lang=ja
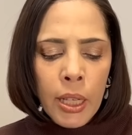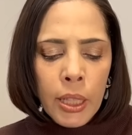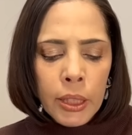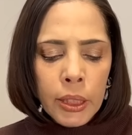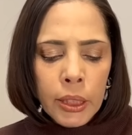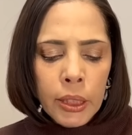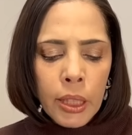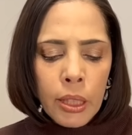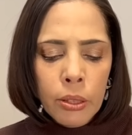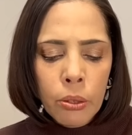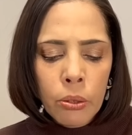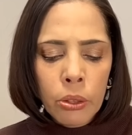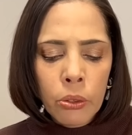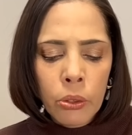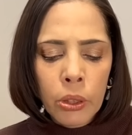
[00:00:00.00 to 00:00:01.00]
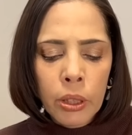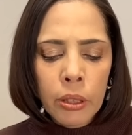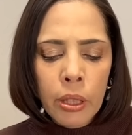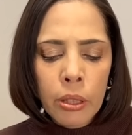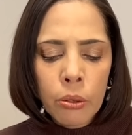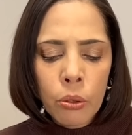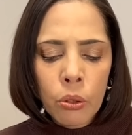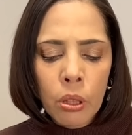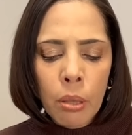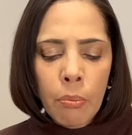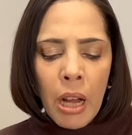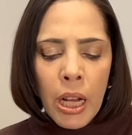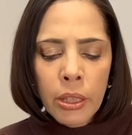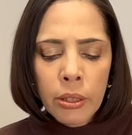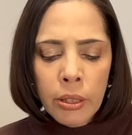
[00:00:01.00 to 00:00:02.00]
岸田総理の言っていることが
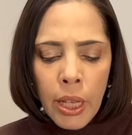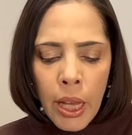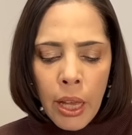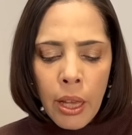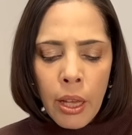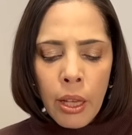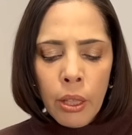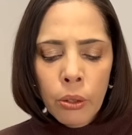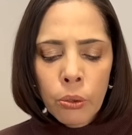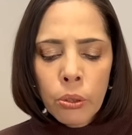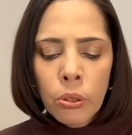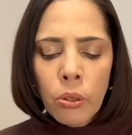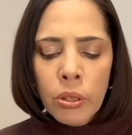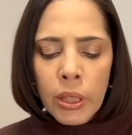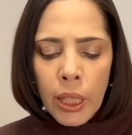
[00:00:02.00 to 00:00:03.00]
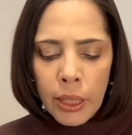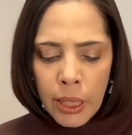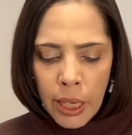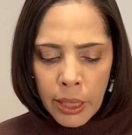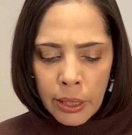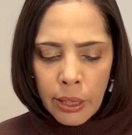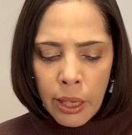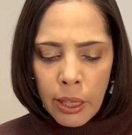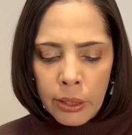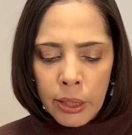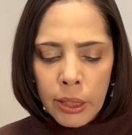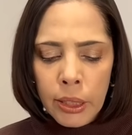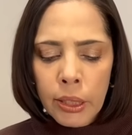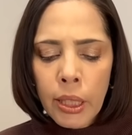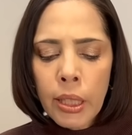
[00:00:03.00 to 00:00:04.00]
まるで嘘じゃないか。
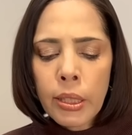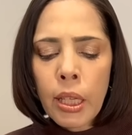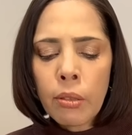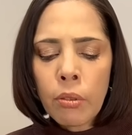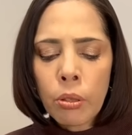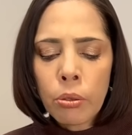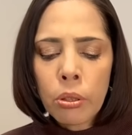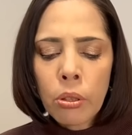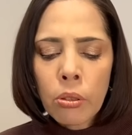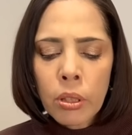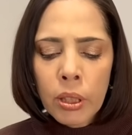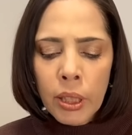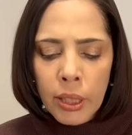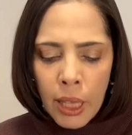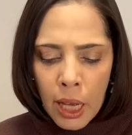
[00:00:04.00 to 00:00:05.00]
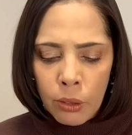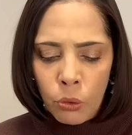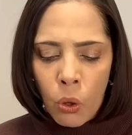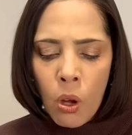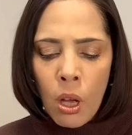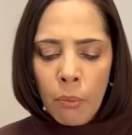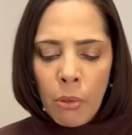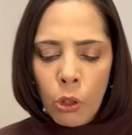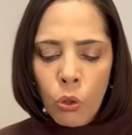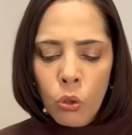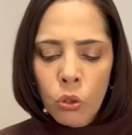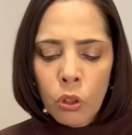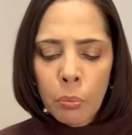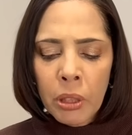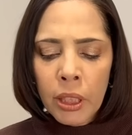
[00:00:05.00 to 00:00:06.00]
岸田さんは嘘つきだと、まあ、
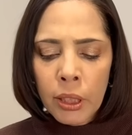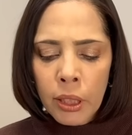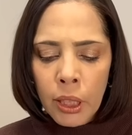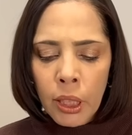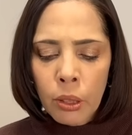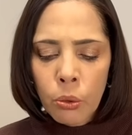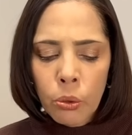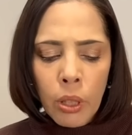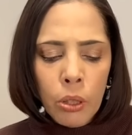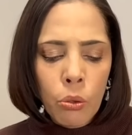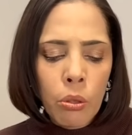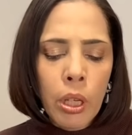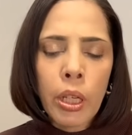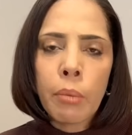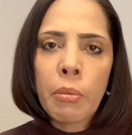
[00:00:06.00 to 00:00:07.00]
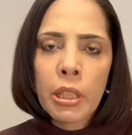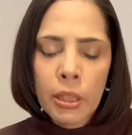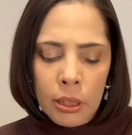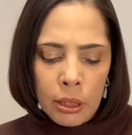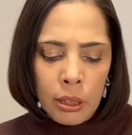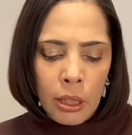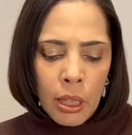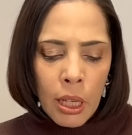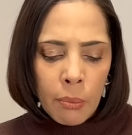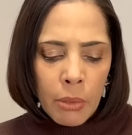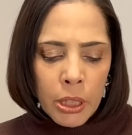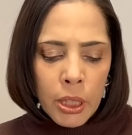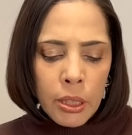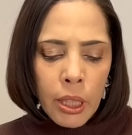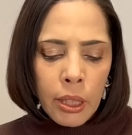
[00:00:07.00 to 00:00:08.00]
国民に受け取られます。
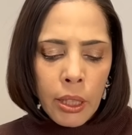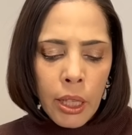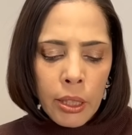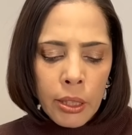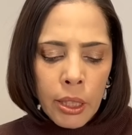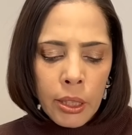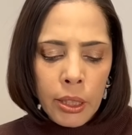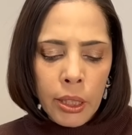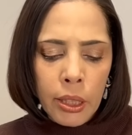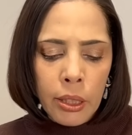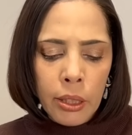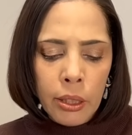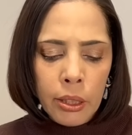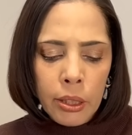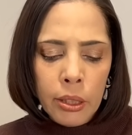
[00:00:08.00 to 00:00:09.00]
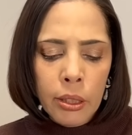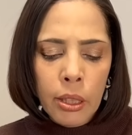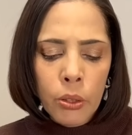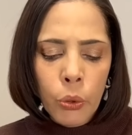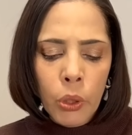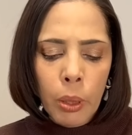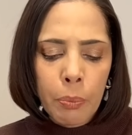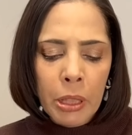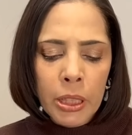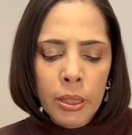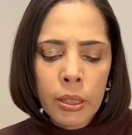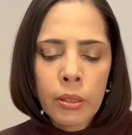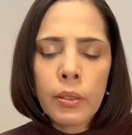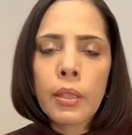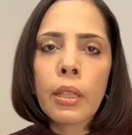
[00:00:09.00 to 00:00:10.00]
まあ、実際かなり岸田総理は
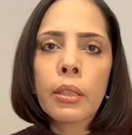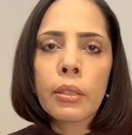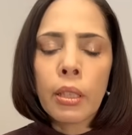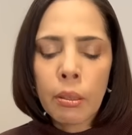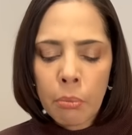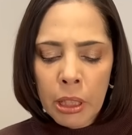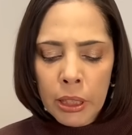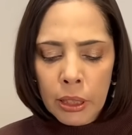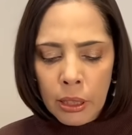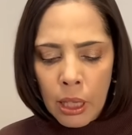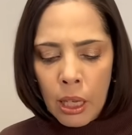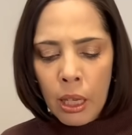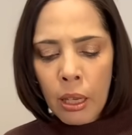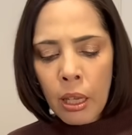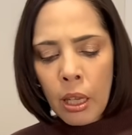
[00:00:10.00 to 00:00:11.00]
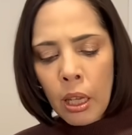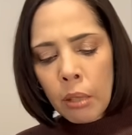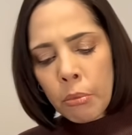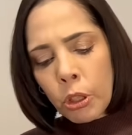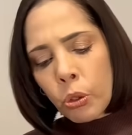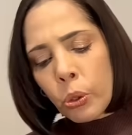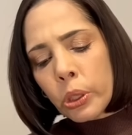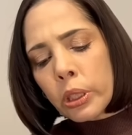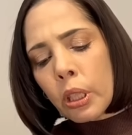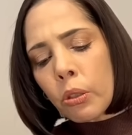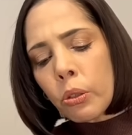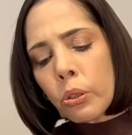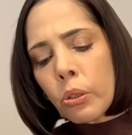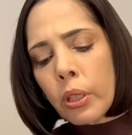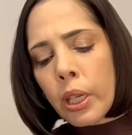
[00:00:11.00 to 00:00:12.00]
バッシングされていました。まあ、こうした
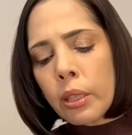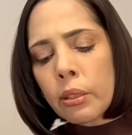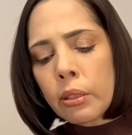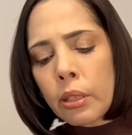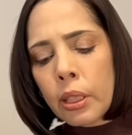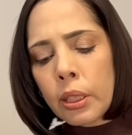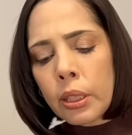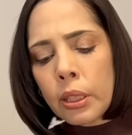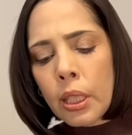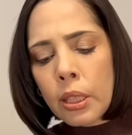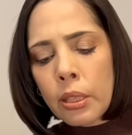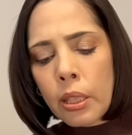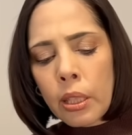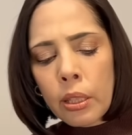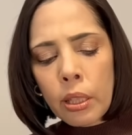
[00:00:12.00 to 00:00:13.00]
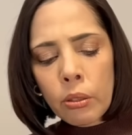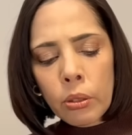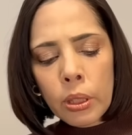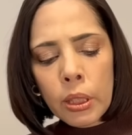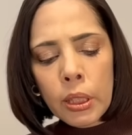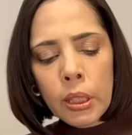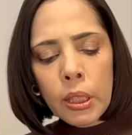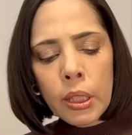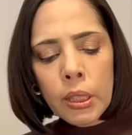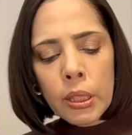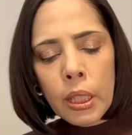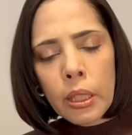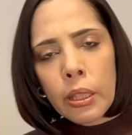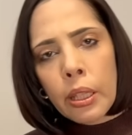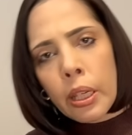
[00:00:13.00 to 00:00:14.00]
ことがあって岸田政権の支持率
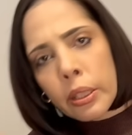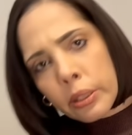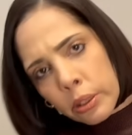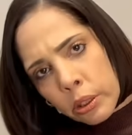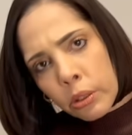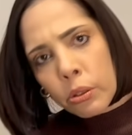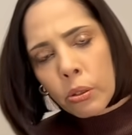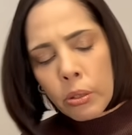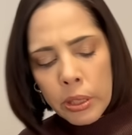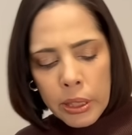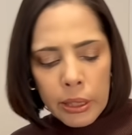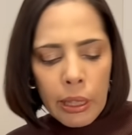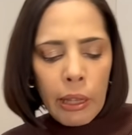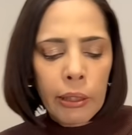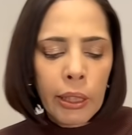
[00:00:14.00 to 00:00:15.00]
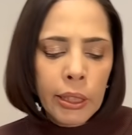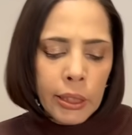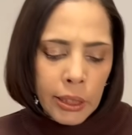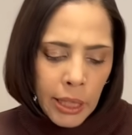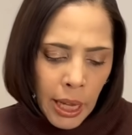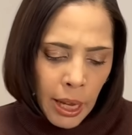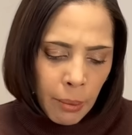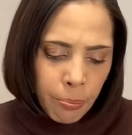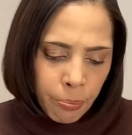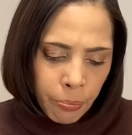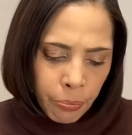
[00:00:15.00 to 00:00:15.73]
がガクッと落ちたんですね。